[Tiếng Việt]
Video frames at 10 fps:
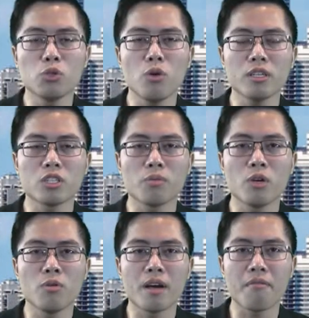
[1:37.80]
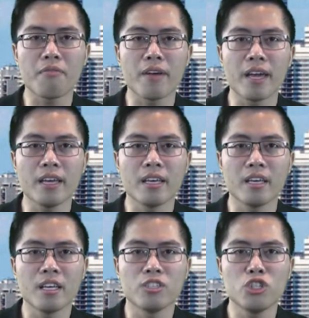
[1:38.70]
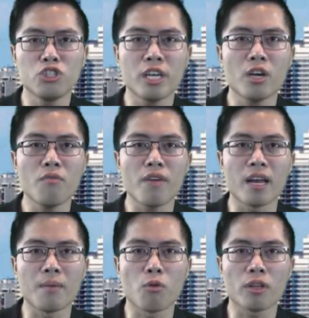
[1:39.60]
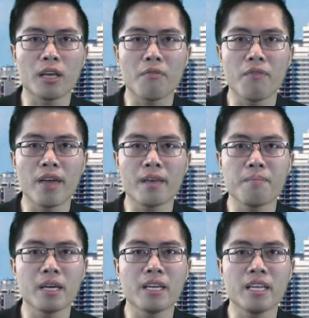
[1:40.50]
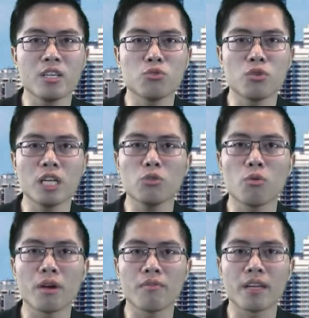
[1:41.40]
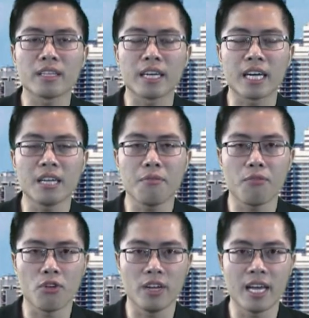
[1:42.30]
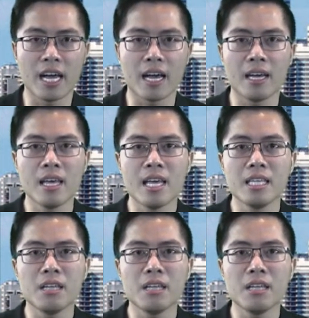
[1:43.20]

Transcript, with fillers: hàng hút thuốc trong khi uống cà phê. GJ không phải là một quán cà phê bikini duy nhất của người Việt tại California.